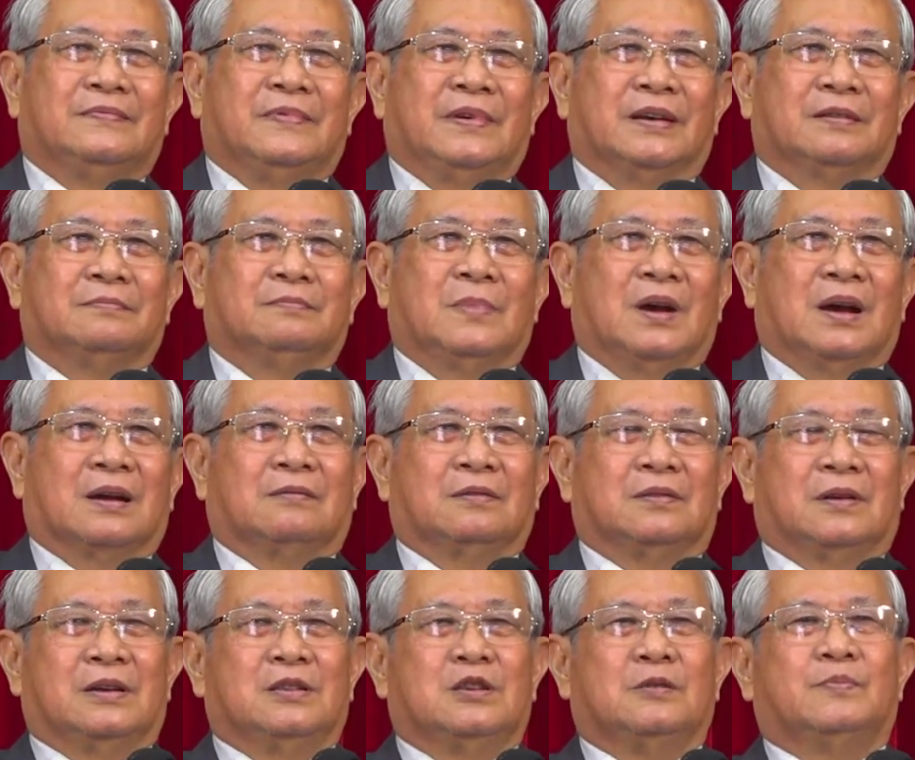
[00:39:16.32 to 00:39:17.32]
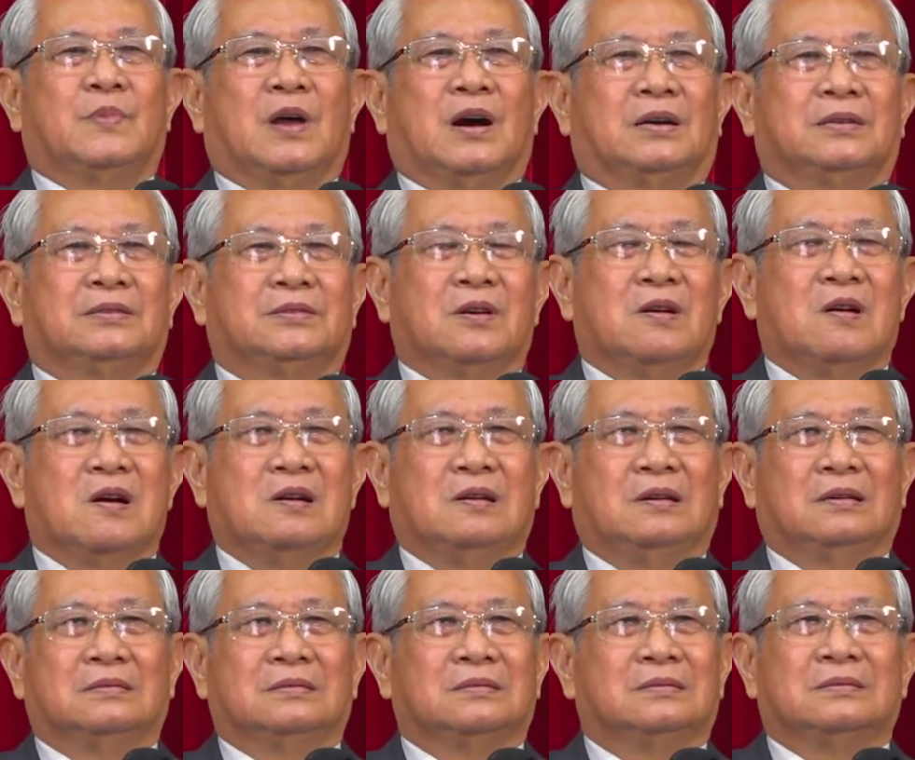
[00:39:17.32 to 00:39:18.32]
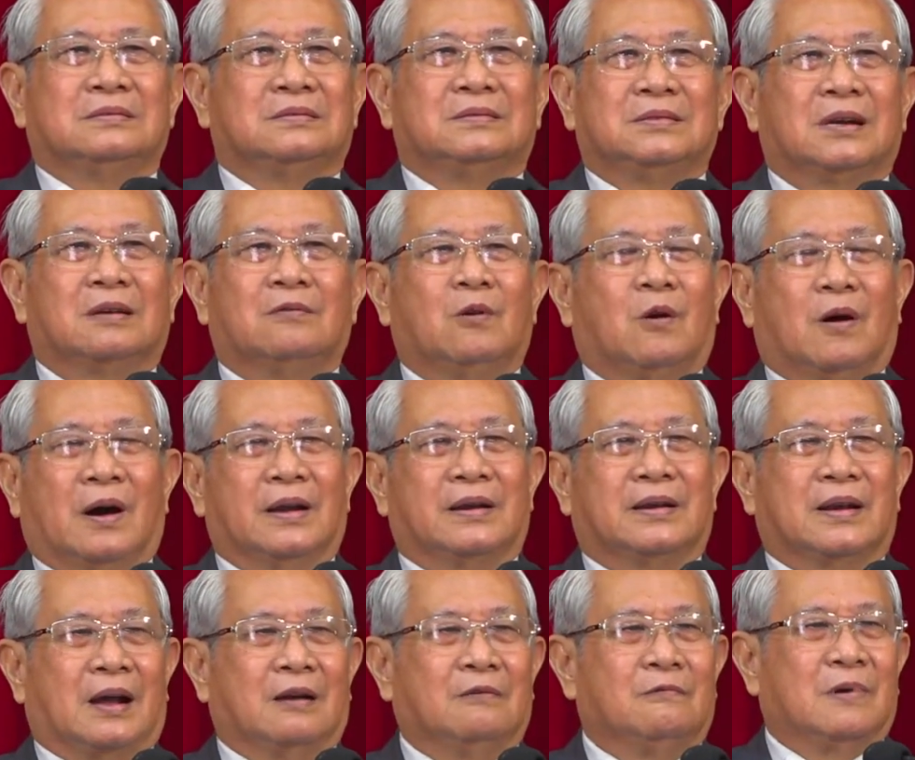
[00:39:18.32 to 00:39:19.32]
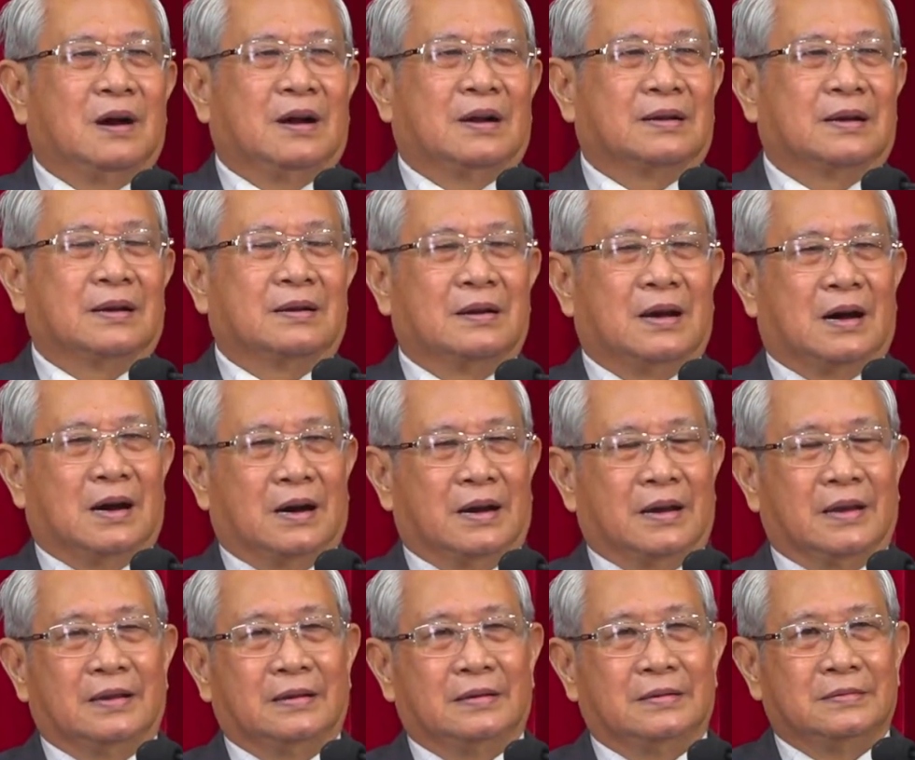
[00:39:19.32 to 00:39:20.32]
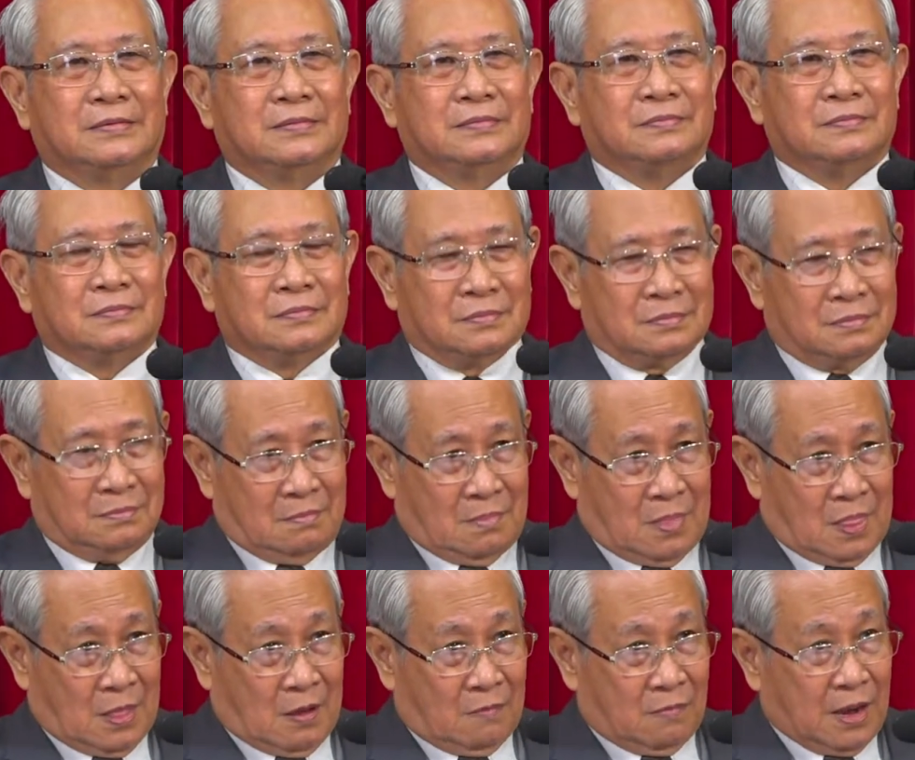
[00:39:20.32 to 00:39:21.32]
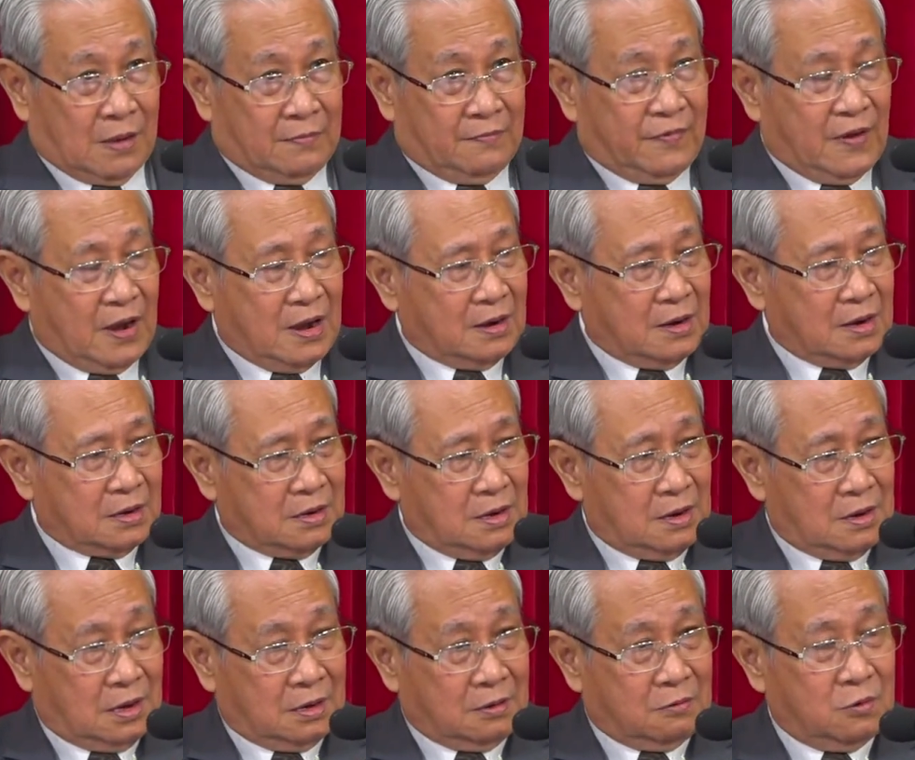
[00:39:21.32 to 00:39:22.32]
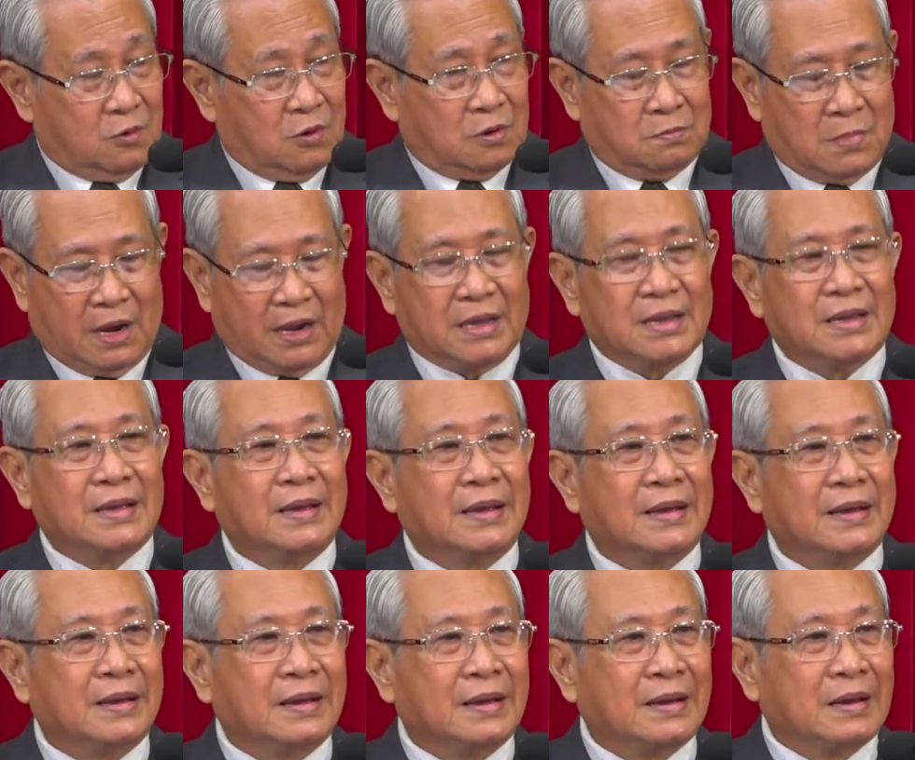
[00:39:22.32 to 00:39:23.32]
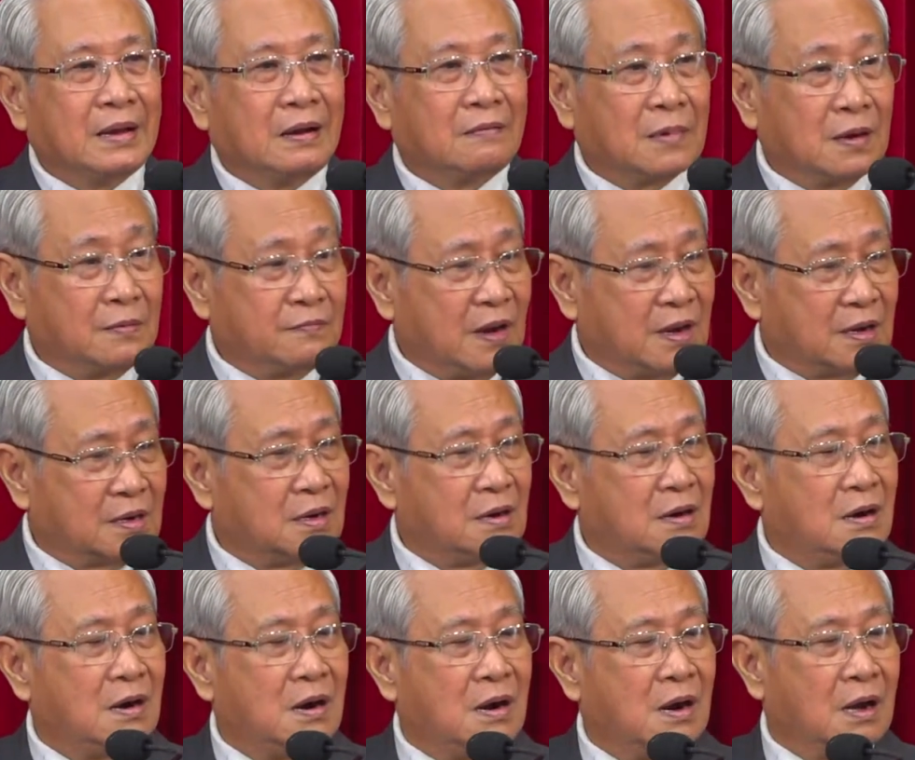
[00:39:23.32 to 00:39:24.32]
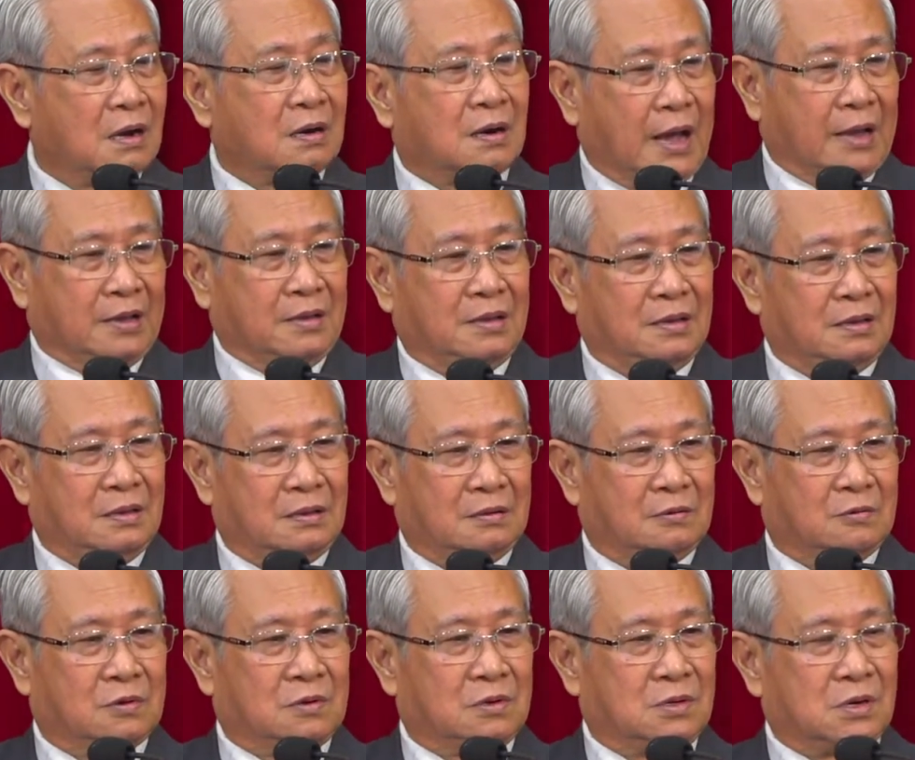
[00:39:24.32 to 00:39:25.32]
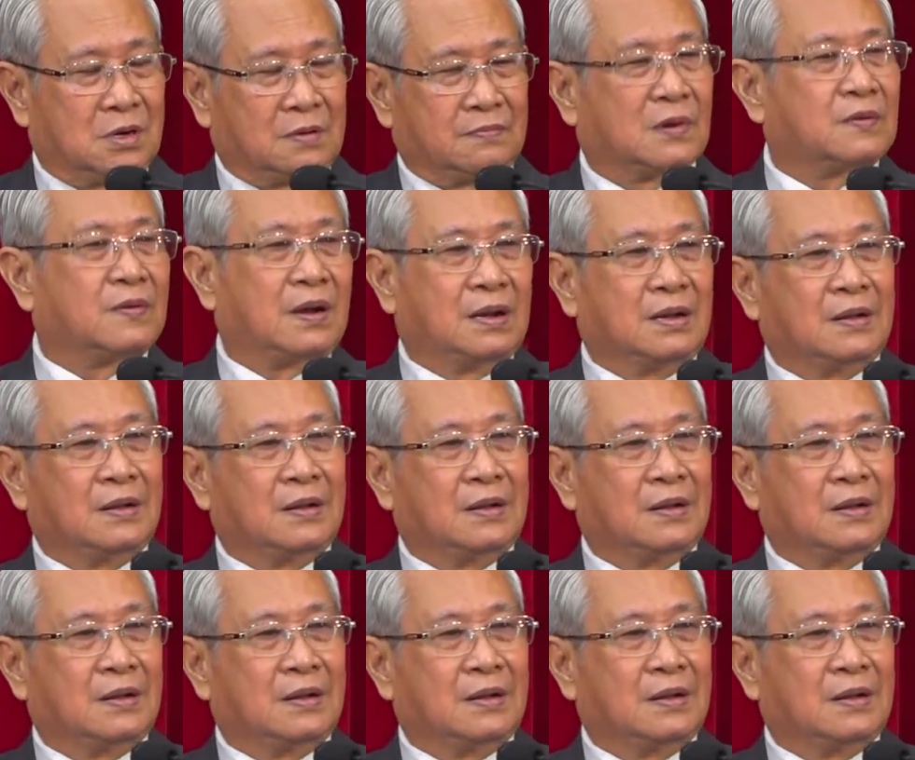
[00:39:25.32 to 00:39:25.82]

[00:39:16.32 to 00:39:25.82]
việc mà có thể giúp đỡ cho nhân loại trải qua các đời. Ông khám phá ra cái lực của đòn bẩy, ông khám phá cái lực đẩy của nước.